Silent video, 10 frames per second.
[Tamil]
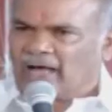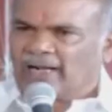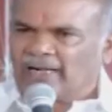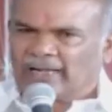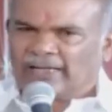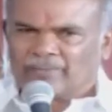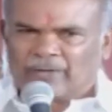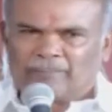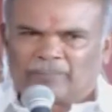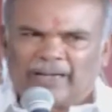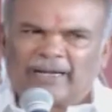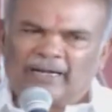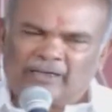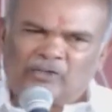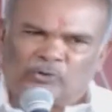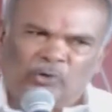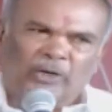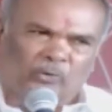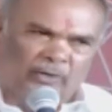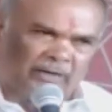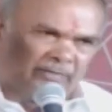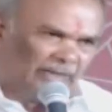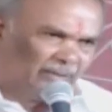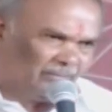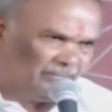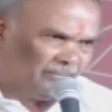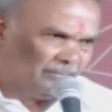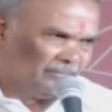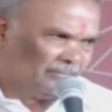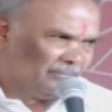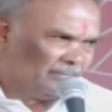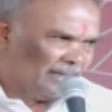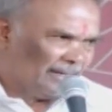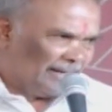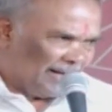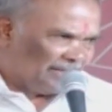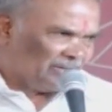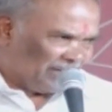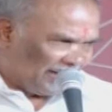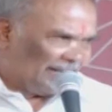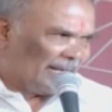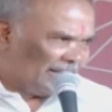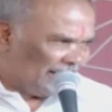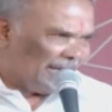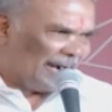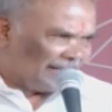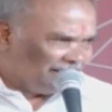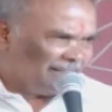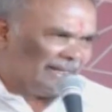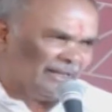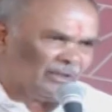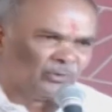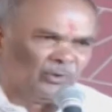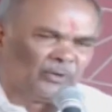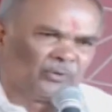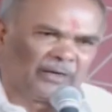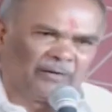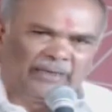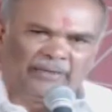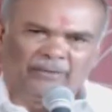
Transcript: காலங்களை நம்முடைய பிள்ளைகளுக்கு சொல்லிக் கொடுக்க வேண்டும் நேற்று வரை என்ன நடந்தது என்று சொல்லிக் கொடுக்க